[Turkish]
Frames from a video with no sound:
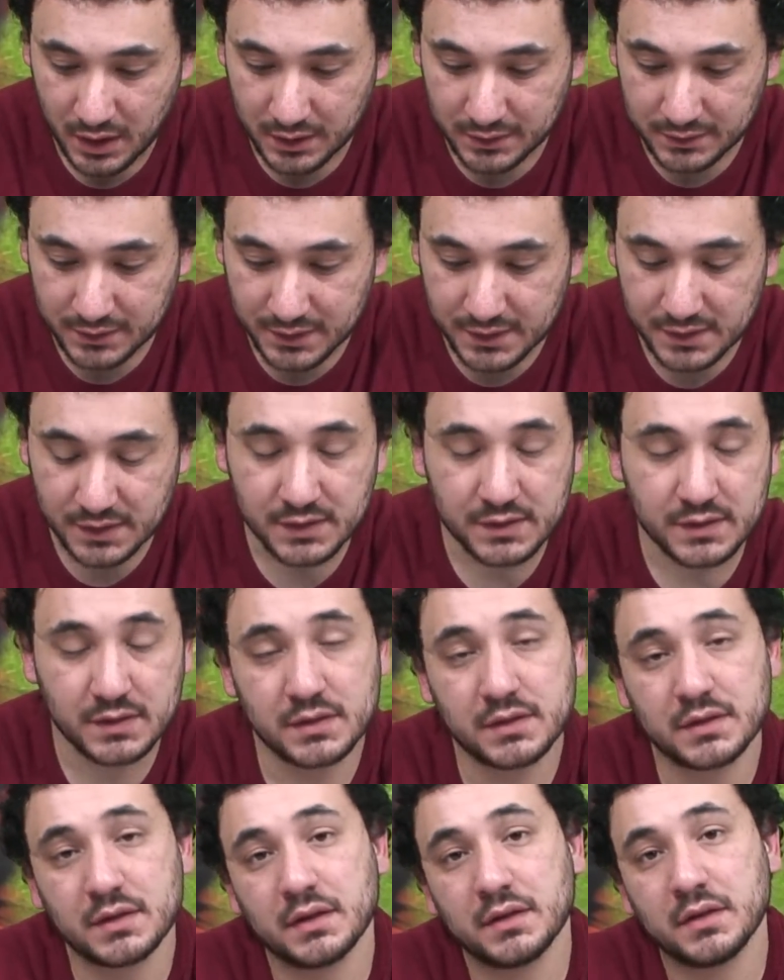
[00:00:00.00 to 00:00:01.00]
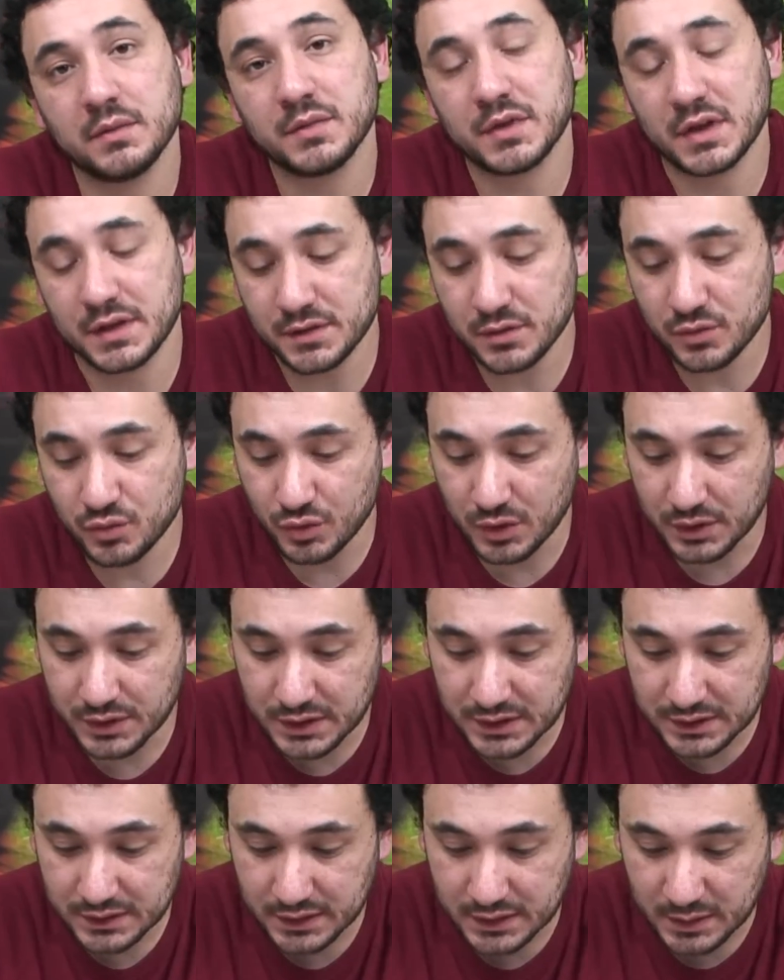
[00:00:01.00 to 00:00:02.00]
Enteresan istatistiklerden bir tanesi şu
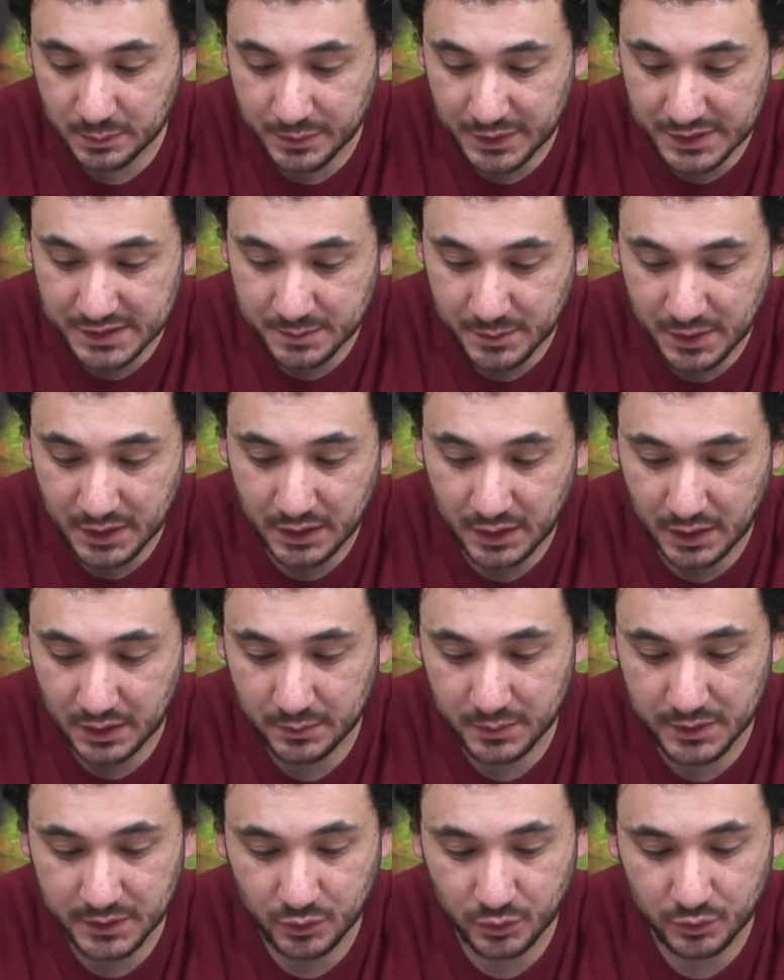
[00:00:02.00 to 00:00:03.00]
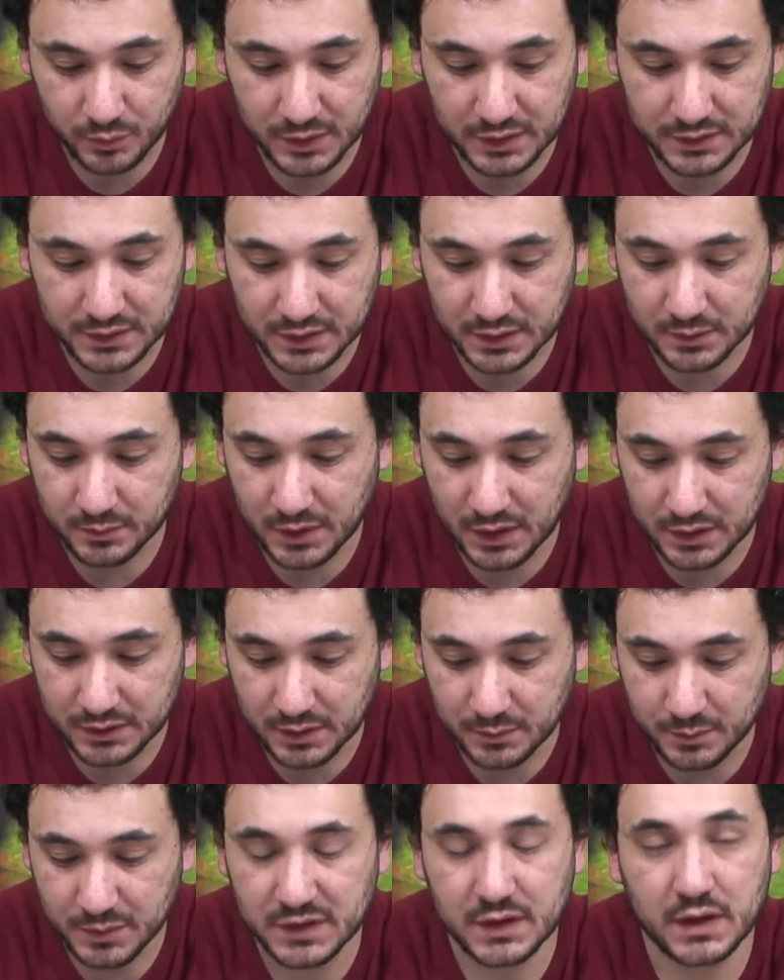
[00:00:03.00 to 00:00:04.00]
anda ligde deplasman galibiyeti olmayan
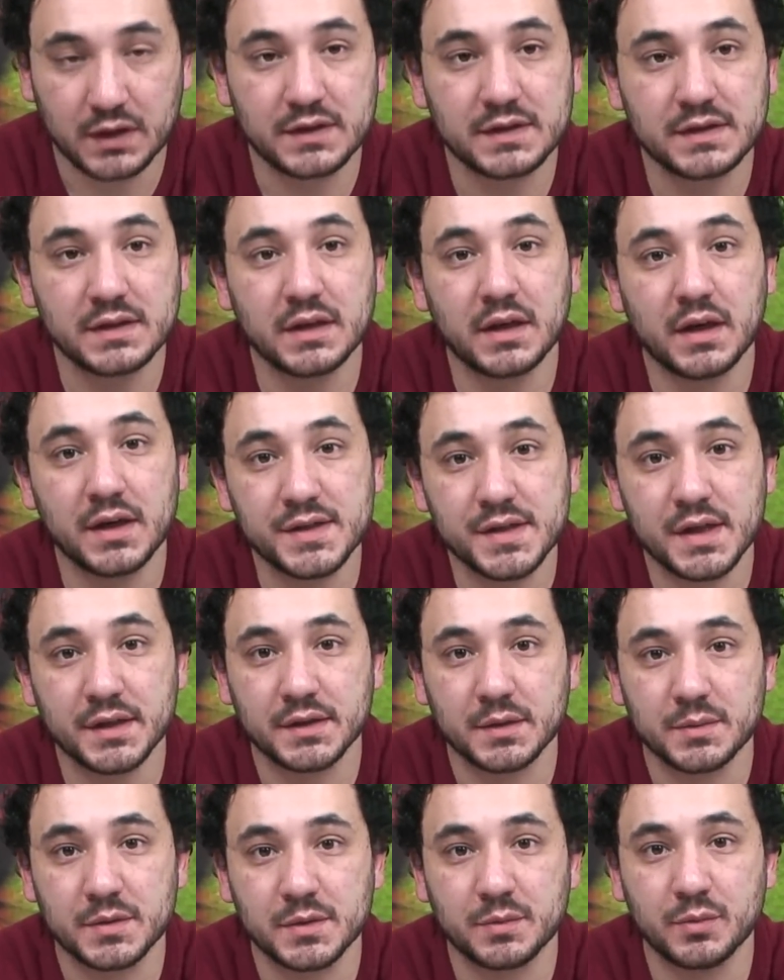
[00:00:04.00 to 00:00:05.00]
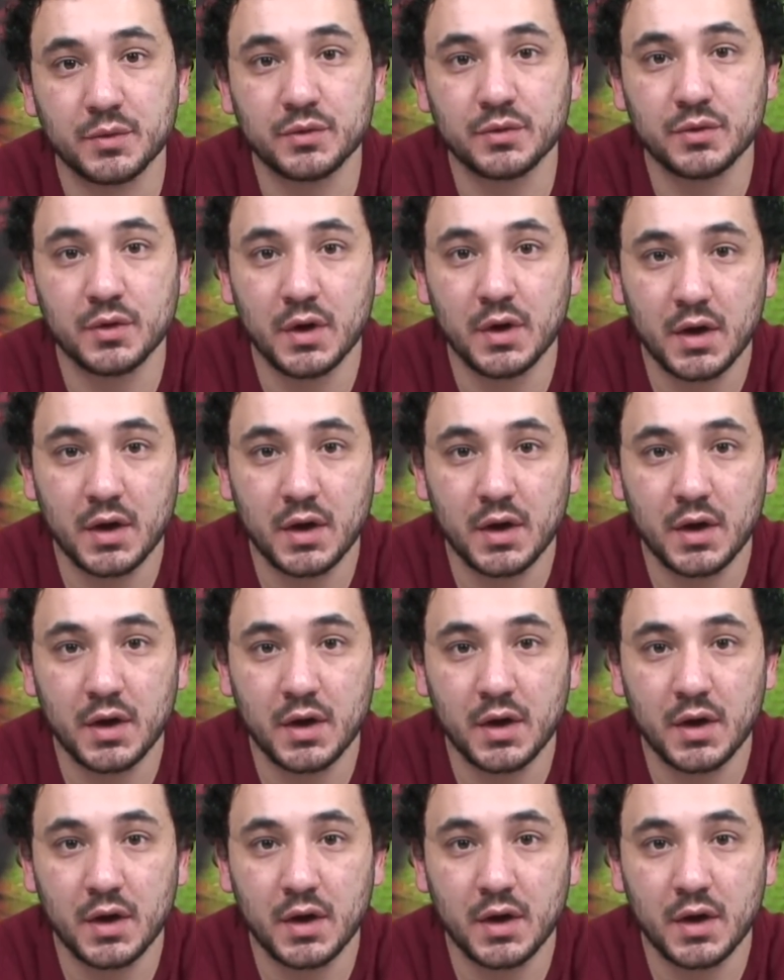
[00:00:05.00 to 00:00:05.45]
takımlardan bir tanesi de Gaziantep Spor.